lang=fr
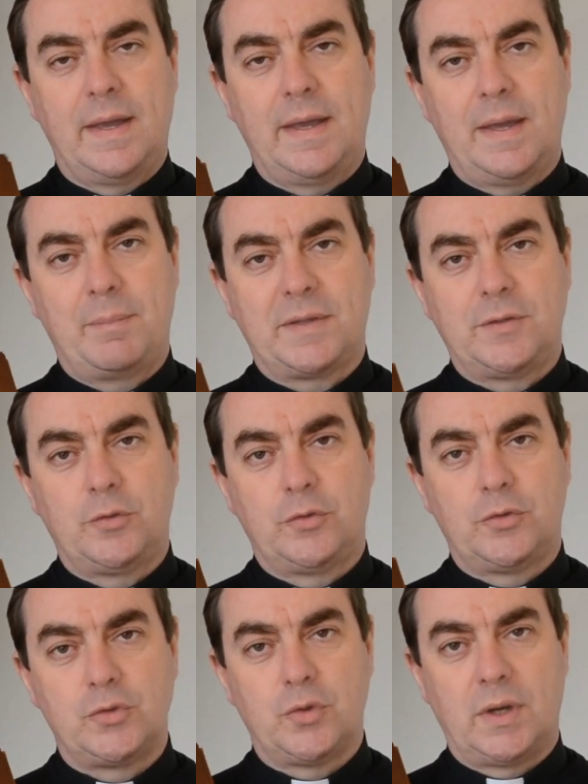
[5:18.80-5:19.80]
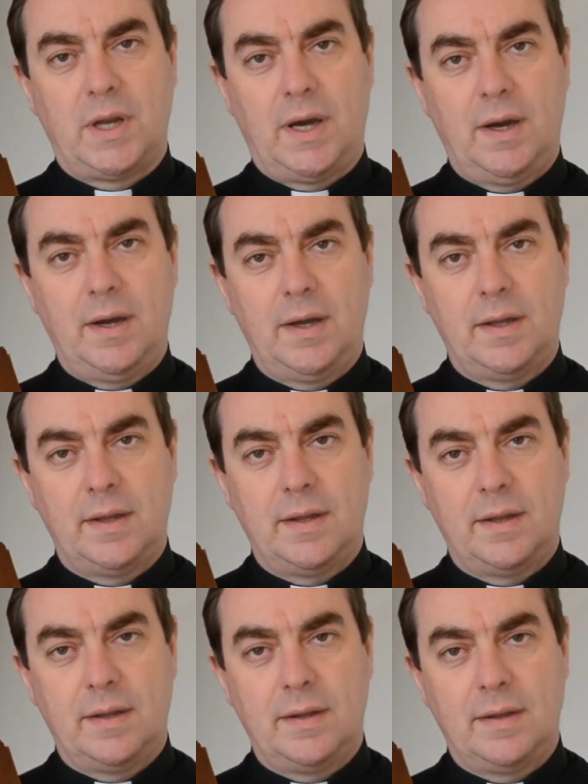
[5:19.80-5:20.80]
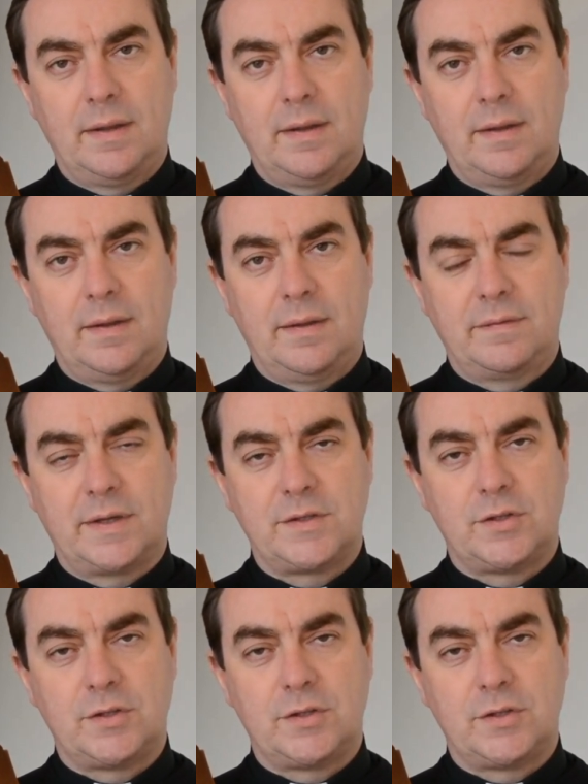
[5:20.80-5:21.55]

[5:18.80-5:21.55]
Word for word: Et à partir de ce jour-là, Saint